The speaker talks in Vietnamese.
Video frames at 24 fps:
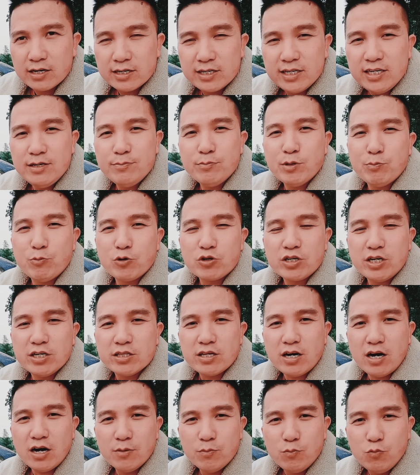khi mà một
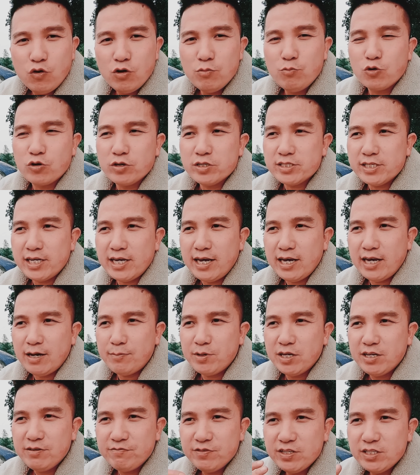người thợ mua một cái xe
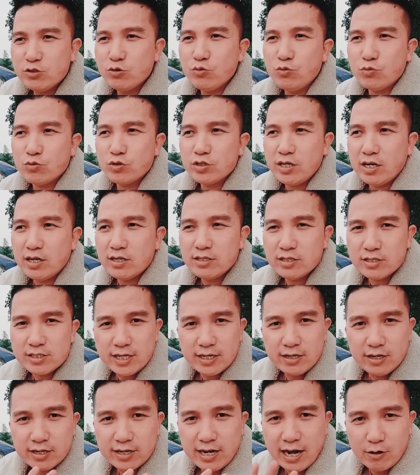em lấy ví dụ đấy nhá những
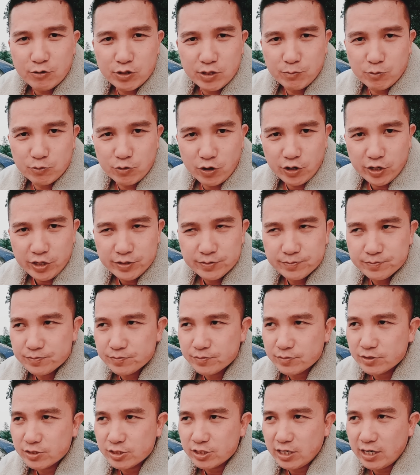xe đời cao thì em không nói
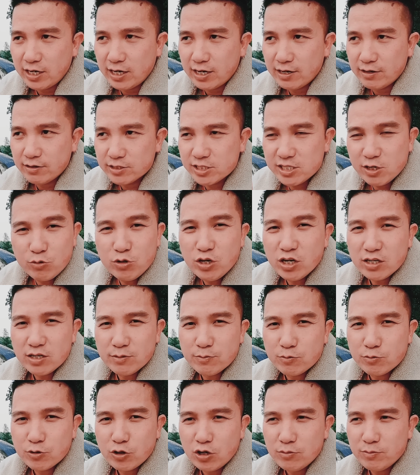xe siêu lướt
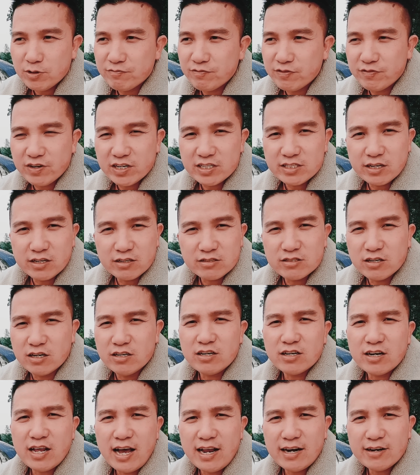em không nói bởi vì về giờ
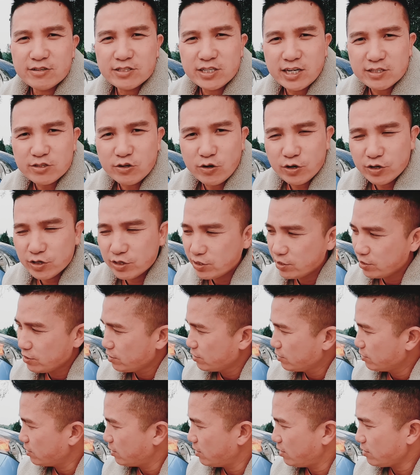rửa nước lã là nó sạch rồi
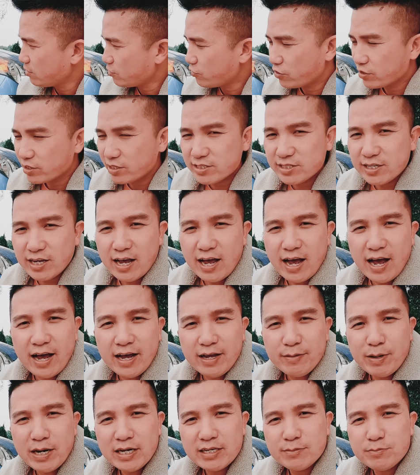đấy còn cái xe
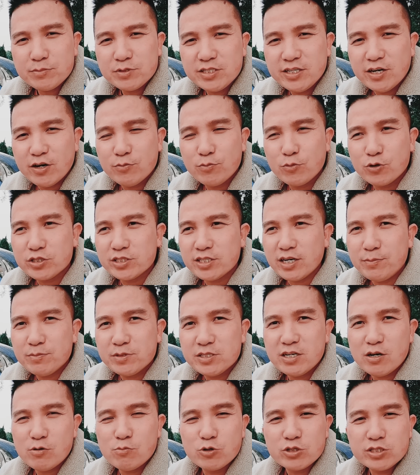hai ba trăm triệu
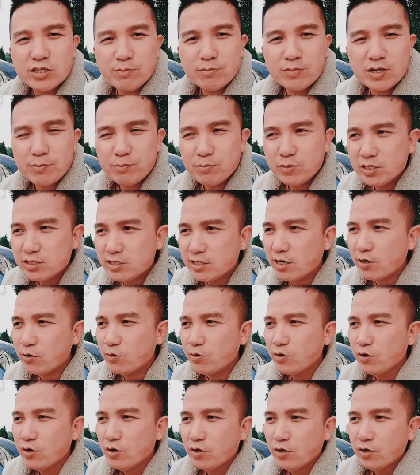100 triệu 150 triệu
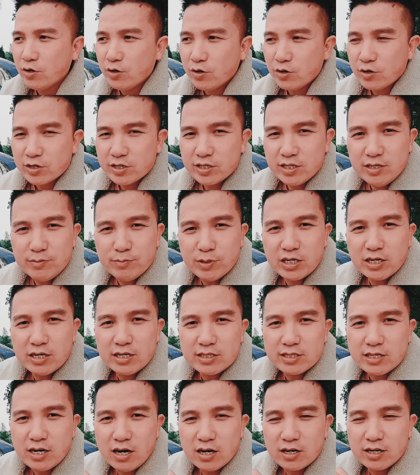khi mà
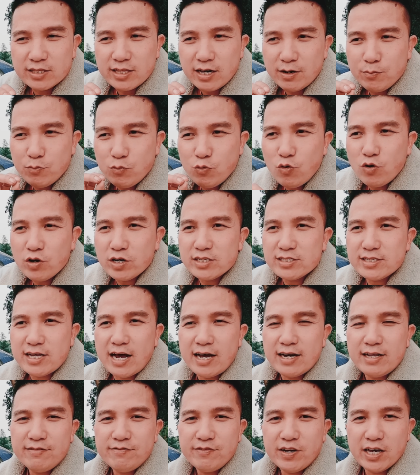người thợ người ta mua cái
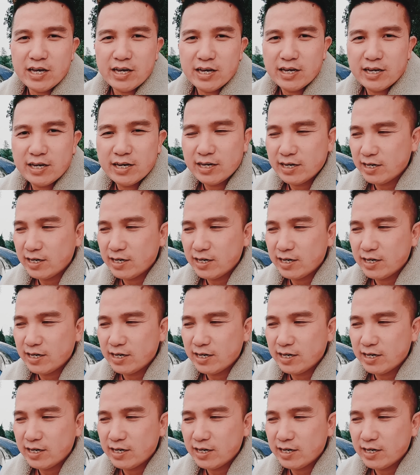giá đấy về